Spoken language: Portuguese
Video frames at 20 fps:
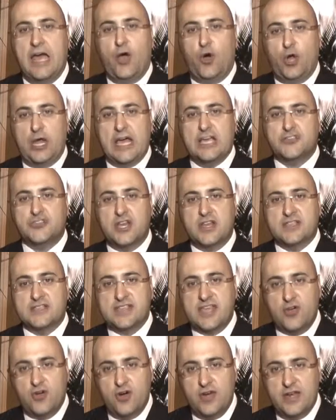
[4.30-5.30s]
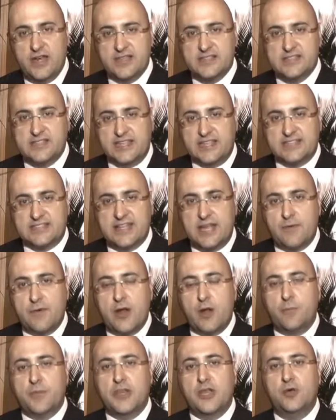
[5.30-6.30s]
Olá, senhoras e senhores, está no ar
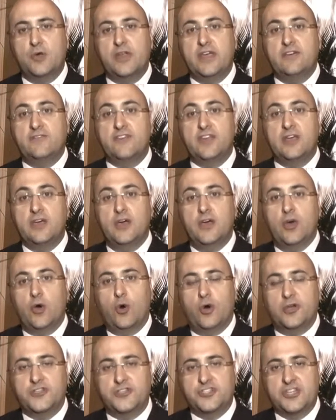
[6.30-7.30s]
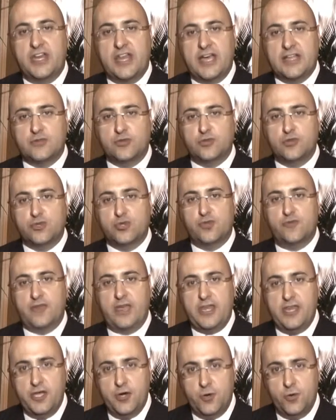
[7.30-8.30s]
Opinião Livre, hoje direto do
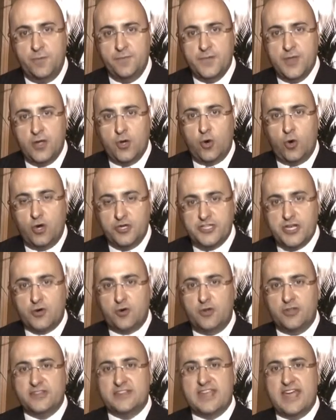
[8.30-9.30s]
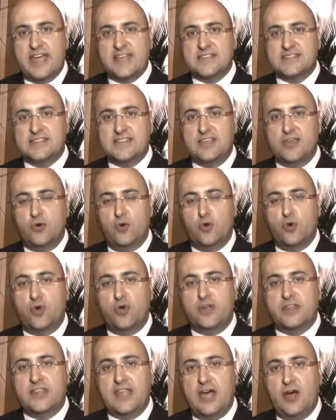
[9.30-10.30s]
Juvenil, onde acontece o
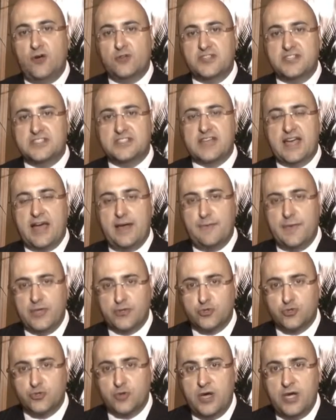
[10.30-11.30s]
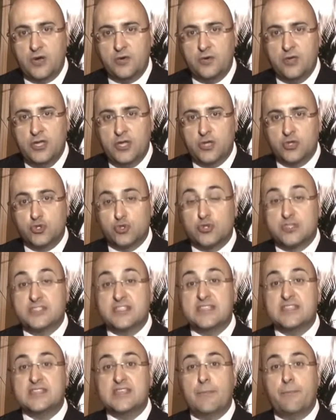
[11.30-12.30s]
coquetel de encerramento do ano do
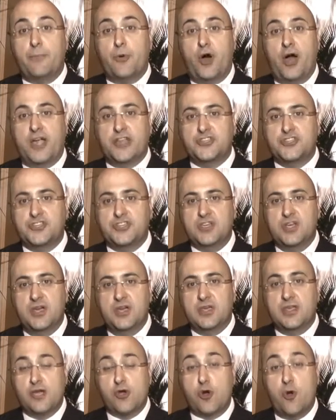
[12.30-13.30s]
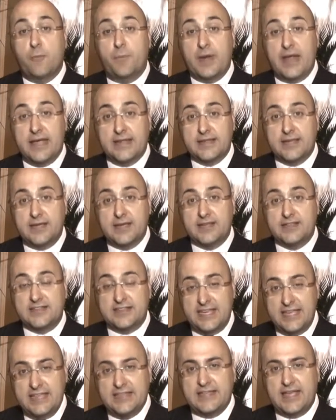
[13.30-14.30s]
Cicepote, que completa
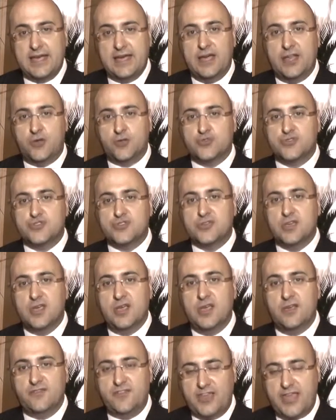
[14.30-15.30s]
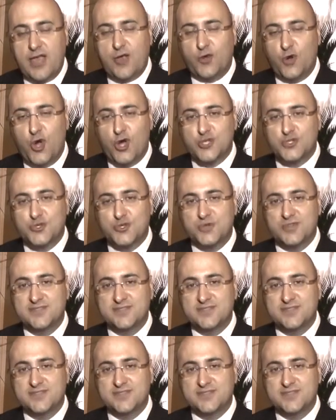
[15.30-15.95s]
30 anos. Fiquem conosco.